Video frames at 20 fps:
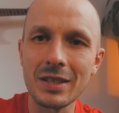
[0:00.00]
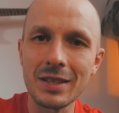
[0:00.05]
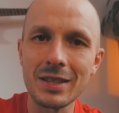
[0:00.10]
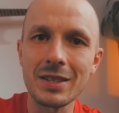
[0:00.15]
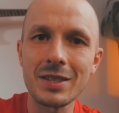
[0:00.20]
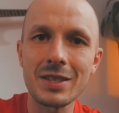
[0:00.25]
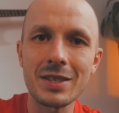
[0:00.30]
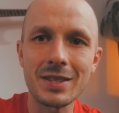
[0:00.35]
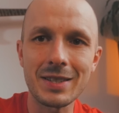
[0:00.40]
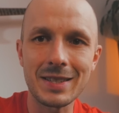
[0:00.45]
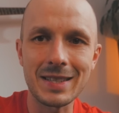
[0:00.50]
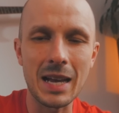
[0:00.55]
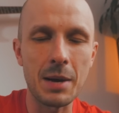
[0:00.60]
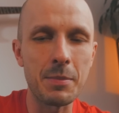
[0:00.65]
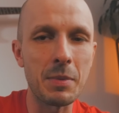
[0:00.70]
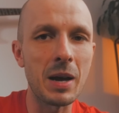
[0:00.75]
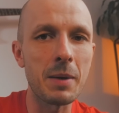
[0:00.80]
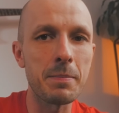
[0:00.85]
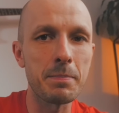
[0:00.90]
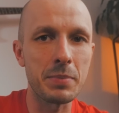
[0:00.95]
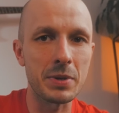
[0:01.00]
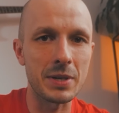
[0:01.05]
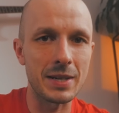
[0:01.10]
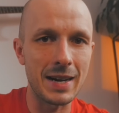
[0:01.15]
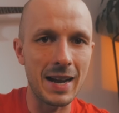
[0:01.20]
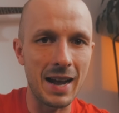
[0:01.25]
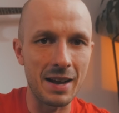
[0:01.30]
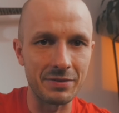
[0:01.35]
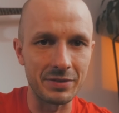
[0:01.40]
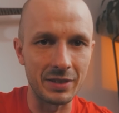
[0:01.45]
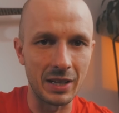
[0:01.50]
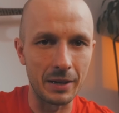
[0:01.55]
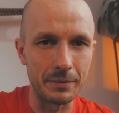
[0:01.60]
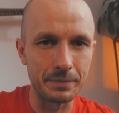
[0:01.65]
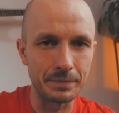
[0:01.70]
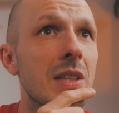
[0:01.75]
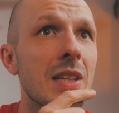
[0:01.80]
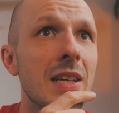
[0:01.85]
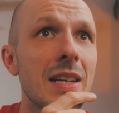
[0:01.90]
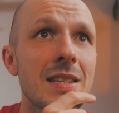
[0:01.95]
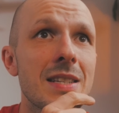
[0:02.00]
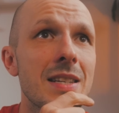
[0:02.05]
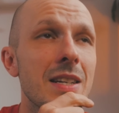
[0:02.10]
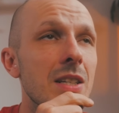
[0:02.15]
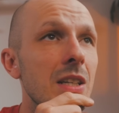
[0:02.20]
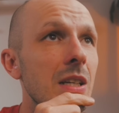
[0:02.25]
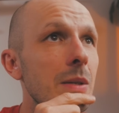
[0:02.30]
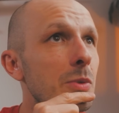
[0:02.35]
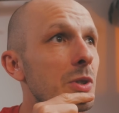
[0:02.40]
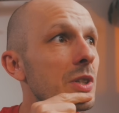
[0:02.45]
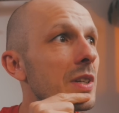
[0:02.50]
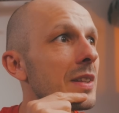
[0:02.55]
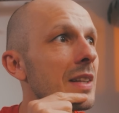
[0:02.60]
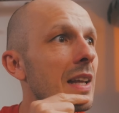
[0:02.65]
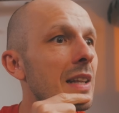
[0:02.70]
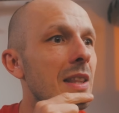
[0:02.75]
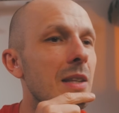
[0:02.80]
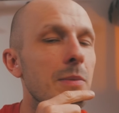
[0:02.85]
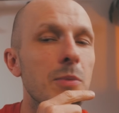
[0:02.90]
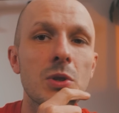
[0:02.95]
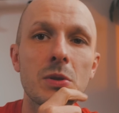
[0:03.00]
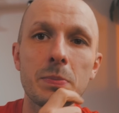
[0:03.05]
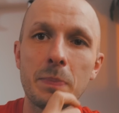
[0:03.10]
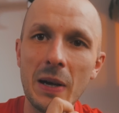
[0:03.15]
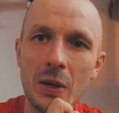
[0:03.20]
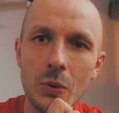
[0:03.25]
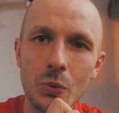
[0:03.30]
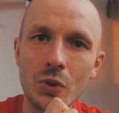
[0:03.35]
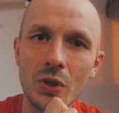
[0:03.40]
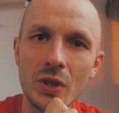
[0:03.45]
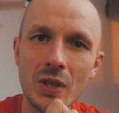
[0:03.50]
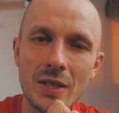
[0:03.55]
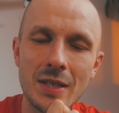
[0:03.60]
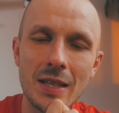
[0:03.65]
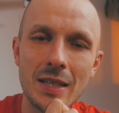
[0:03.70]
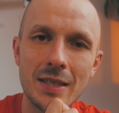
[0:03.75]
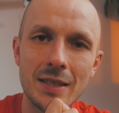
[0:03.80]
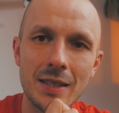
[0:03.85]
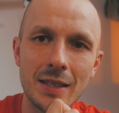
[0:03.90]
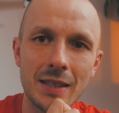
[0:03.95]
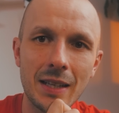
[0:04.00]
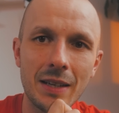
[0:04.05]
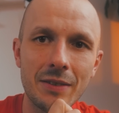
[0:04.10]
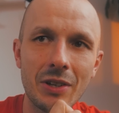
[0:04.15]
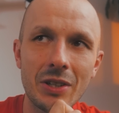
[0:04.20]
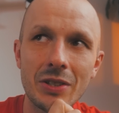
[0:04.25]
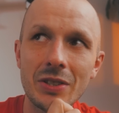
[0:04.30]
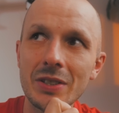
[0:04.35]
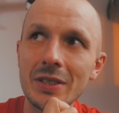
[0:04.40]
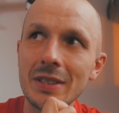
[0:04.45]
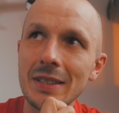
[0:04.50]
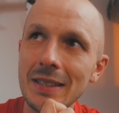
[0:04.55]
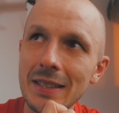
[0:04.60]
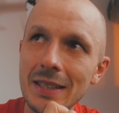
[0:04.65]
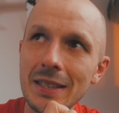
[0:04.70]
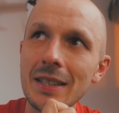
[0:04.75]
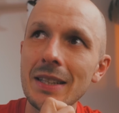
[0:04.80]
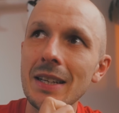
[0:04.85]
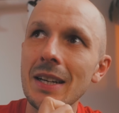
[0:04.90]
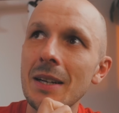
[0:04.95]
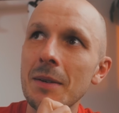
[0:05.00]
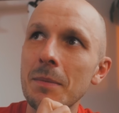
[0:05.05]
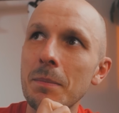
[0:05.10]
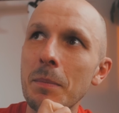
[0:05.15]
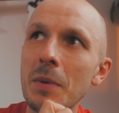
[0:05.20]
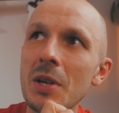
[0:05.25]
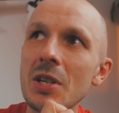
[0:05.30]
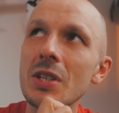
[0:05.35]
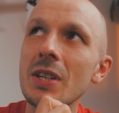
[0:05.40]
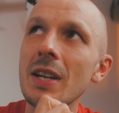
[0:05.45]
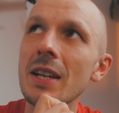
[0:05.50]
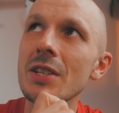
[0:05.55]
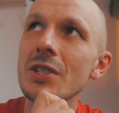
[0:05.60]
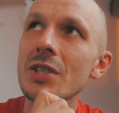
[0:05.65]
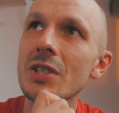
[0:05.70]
niż sama prawda. I teraz zacząłem się nad tym od paru dni zastanawiać i myślę,